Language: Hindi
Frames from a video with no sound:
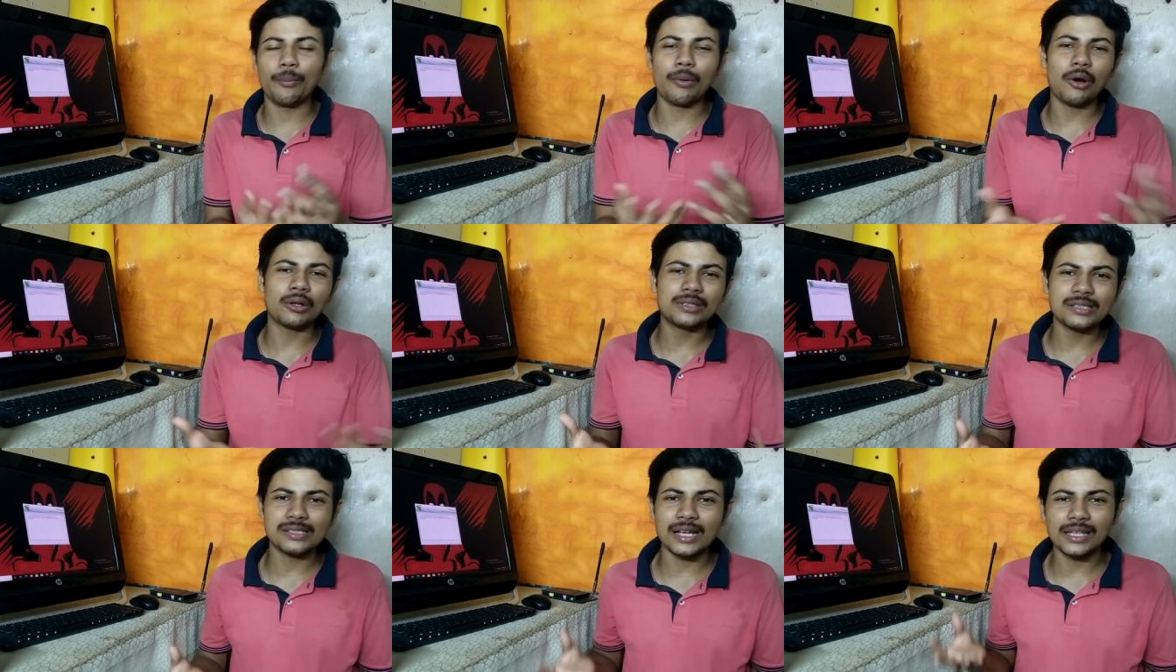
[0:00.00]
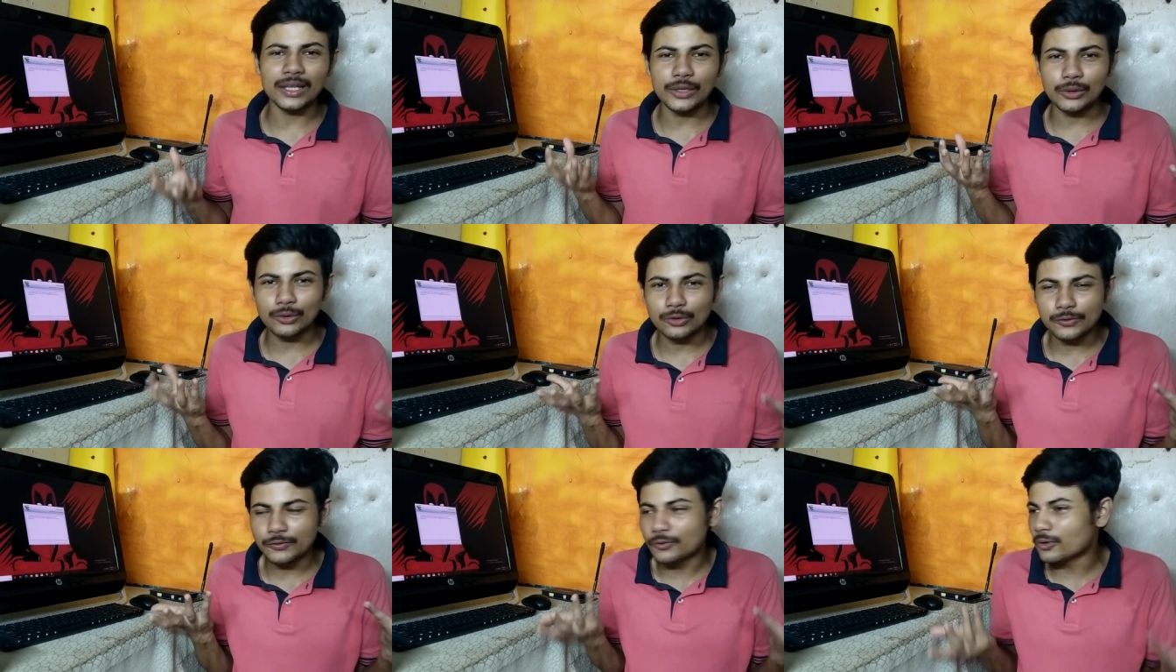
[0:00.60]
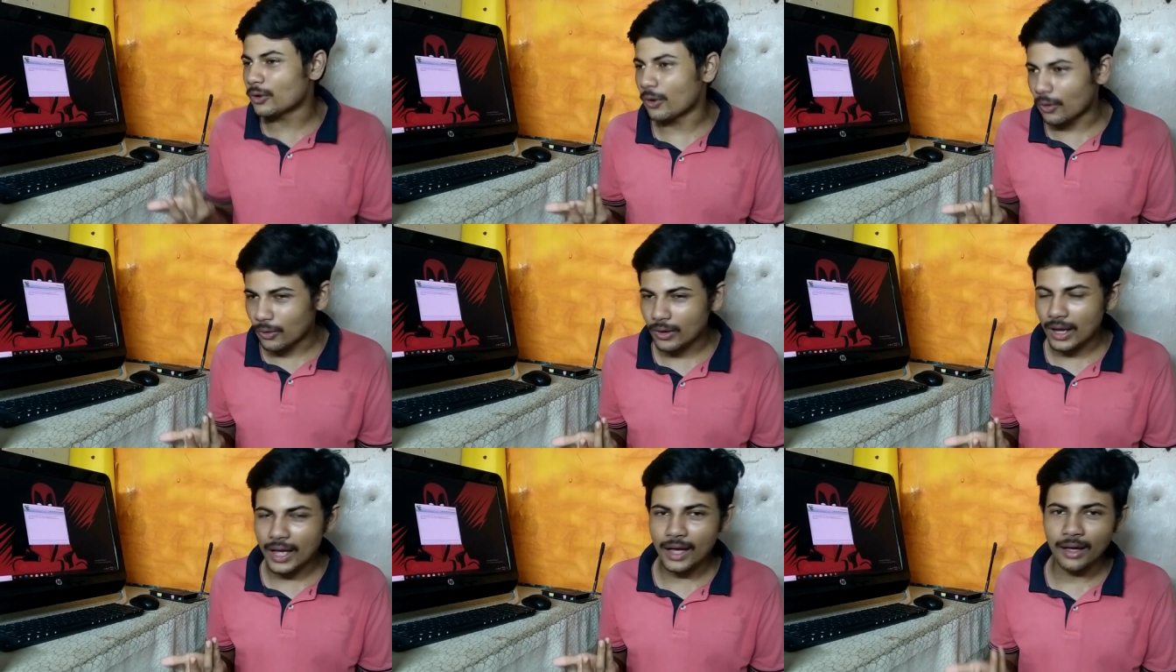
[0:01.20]
बहुत ही ज़्यादा यूज़फुल हो
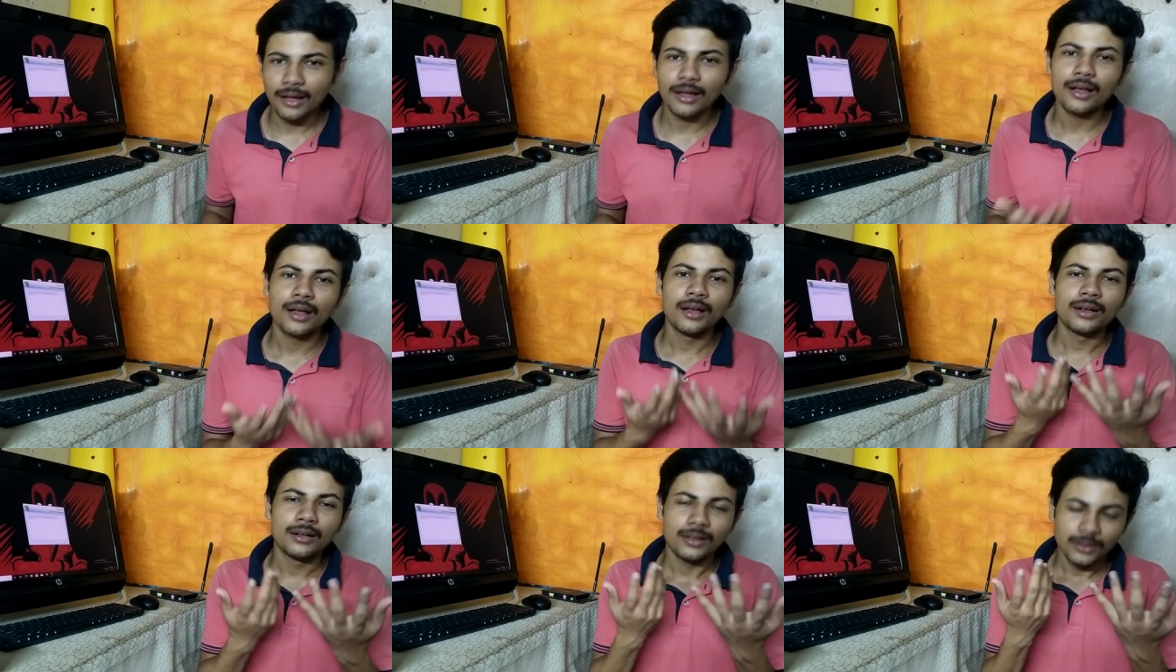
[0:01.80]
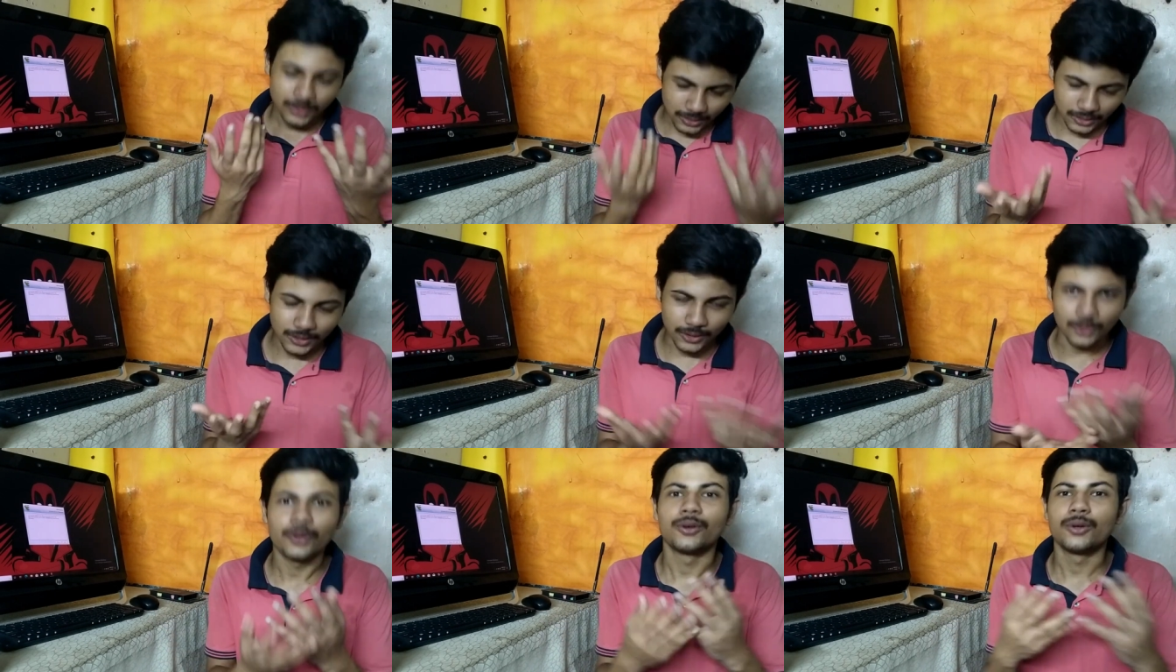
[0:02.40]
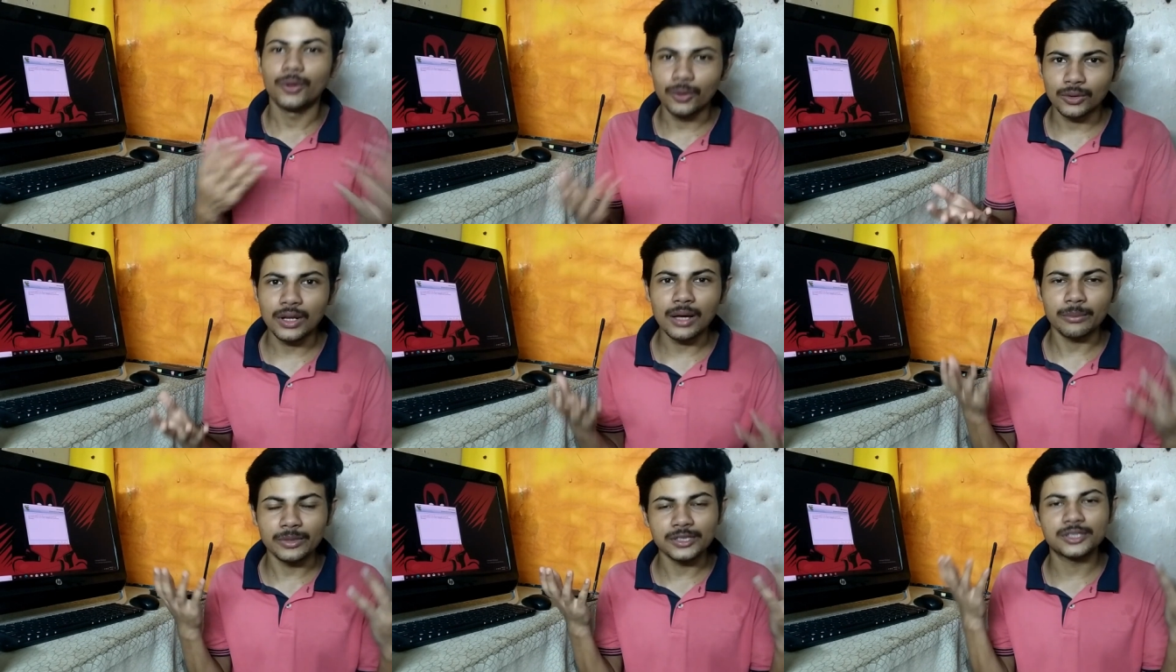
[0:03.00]
गया और होना
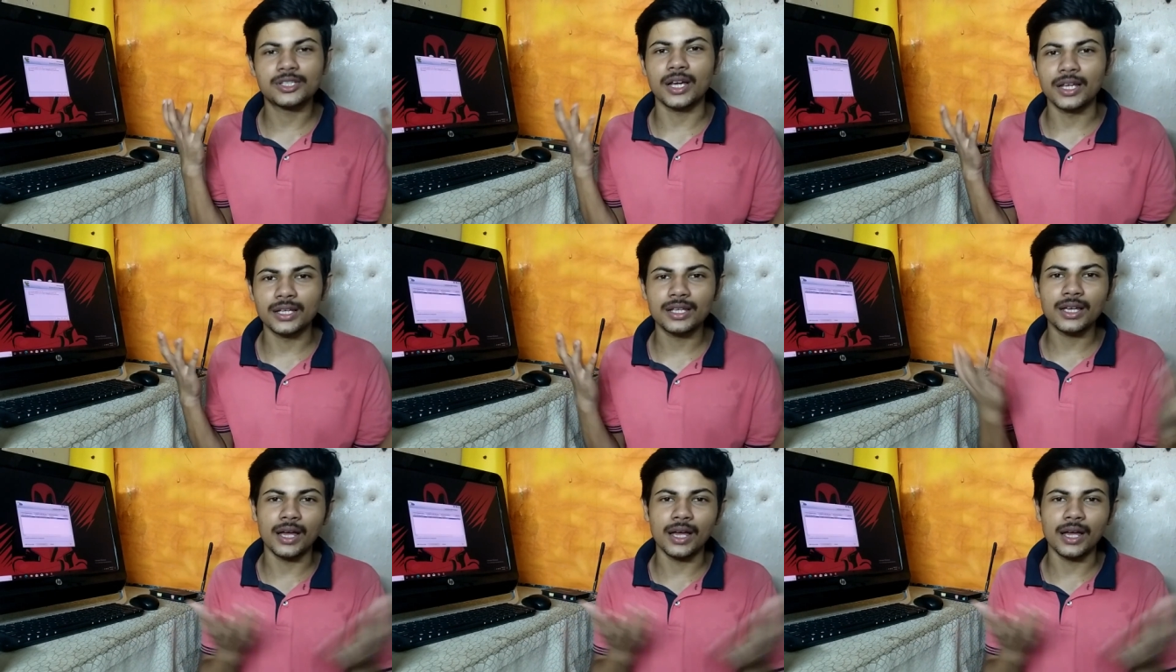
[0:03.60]
भी चाहिए